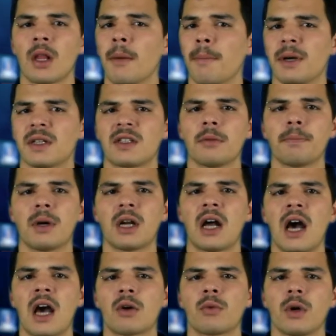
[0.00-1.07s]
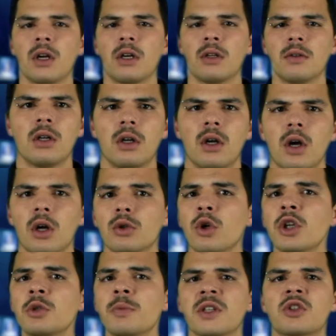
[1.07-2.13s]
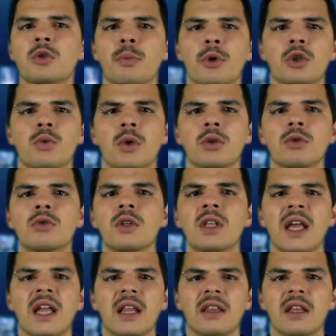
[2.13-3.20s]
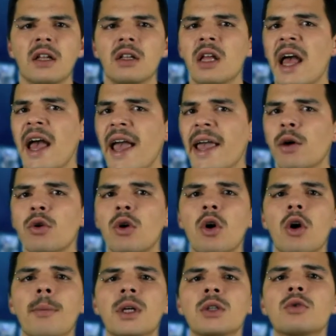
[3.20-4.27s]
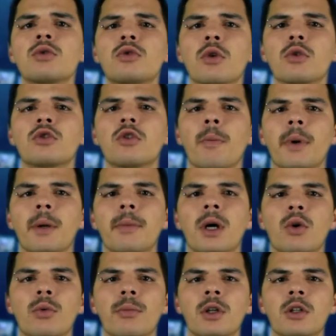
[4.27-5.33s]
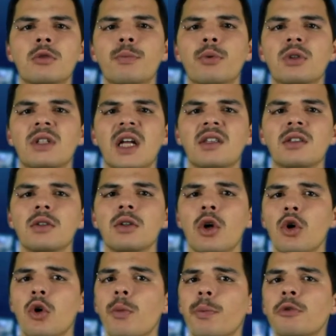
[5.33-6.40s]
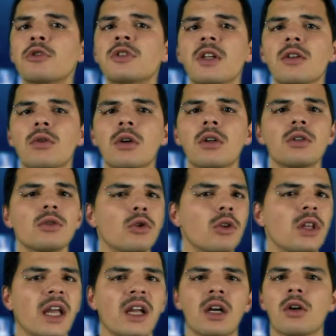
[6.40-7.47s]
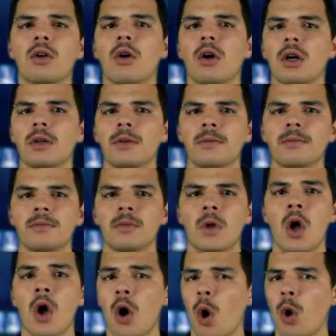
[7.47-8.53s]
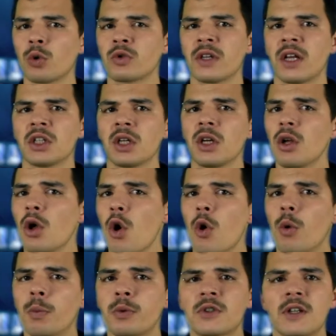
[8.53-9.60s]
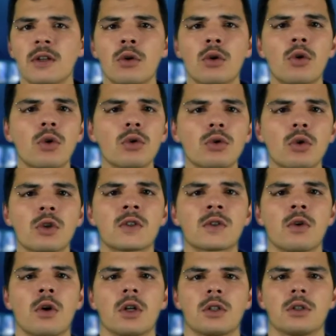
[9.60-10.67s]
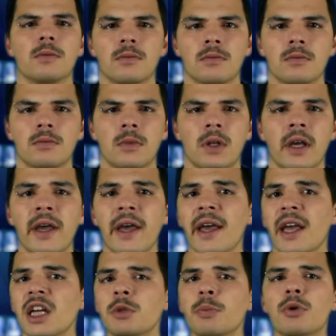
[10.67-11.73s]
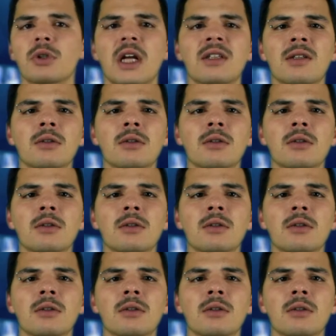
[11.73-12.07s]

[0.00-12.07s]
Passando para hardware, dois meses depois do anúncio da Intel, a Eurocom anunciou o seu primeiro humilde portátil com um processador do core ou seja, um processador com 12 cores. Este portátil